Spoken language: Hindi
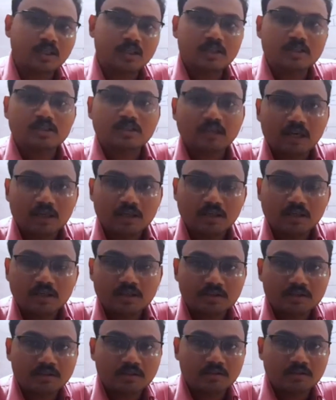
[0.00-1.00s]
पूरी तरीके से आने
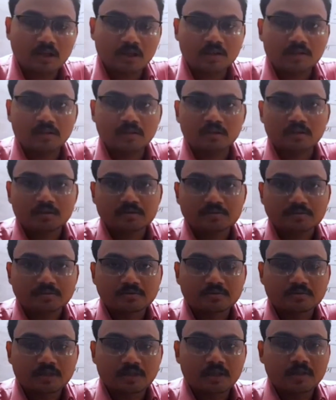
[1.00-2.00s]
देंगे धरातल तक
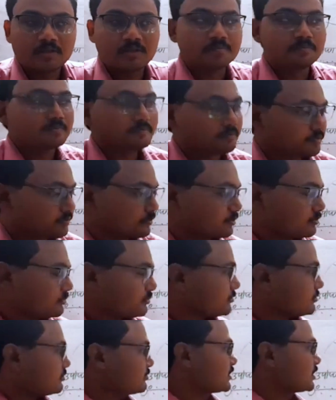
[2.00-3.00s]
नहीं
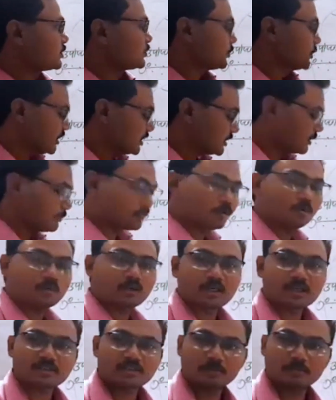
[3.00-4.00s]
सूर्यातप
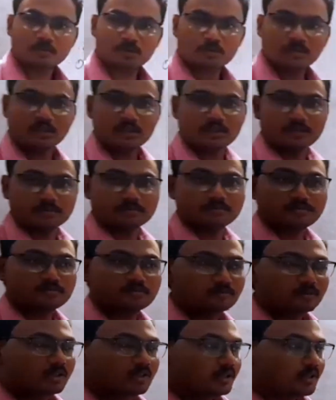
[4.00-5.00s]
को रास्ते में रोकेंगे
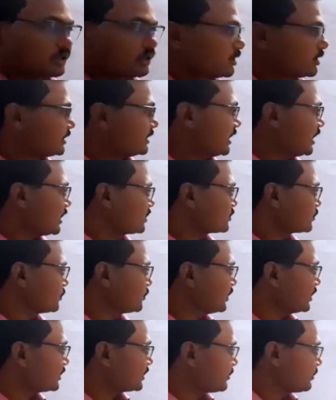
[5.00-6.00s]
यहाँ
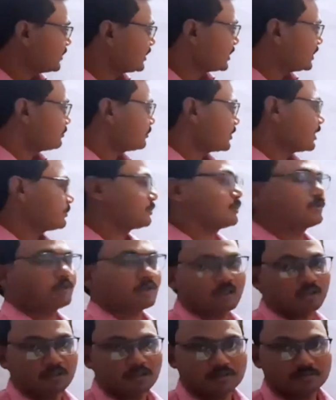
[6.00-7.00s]
सूर्यातप ही कम
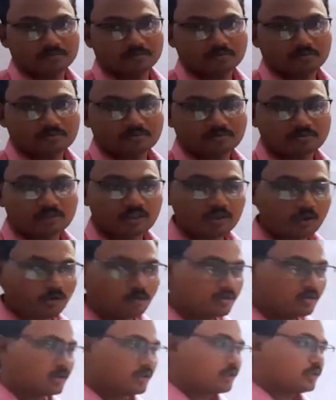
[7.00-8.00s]
प्राप्त हो रहा है
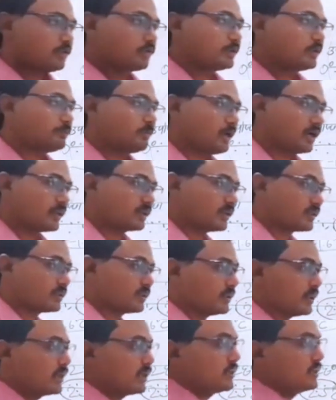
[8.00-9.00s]
क्यों क्योंकि
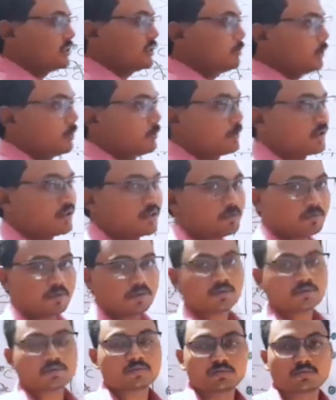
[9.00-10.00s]
पारदर्शिता नहीं है
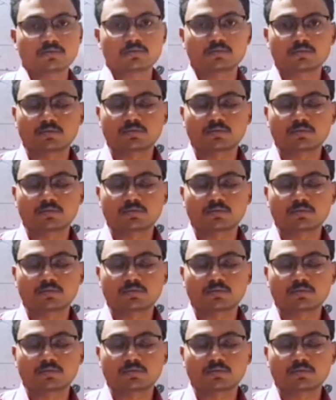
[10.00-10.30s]
वायुमंडल में